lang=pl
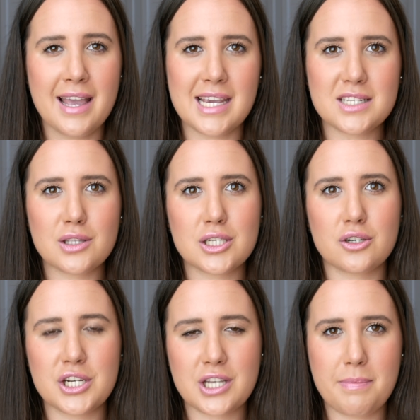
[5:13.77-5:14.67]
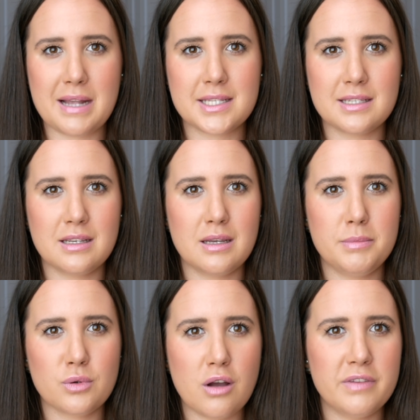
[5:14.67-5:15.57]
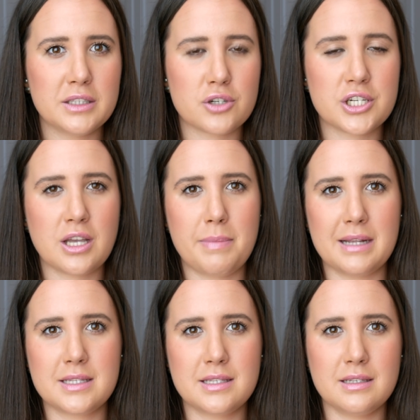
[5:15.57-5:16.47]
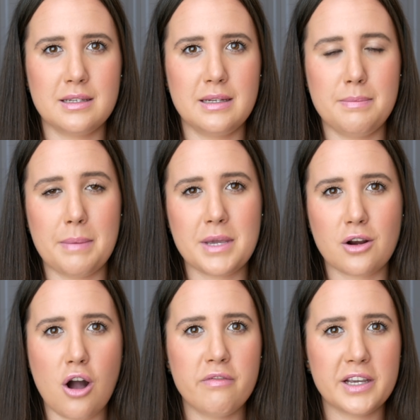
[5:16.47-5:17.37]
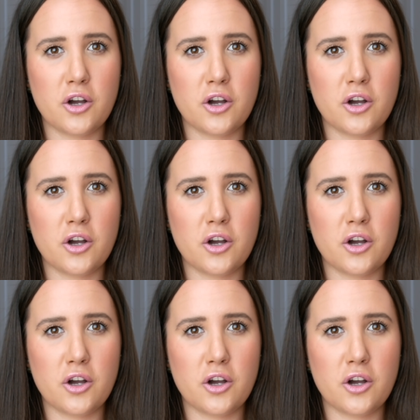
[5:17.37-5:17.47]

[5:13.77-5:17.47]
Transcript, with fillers: Jest to też troszeczkę pracy biurowej, troszeczkę pracy papierkowej,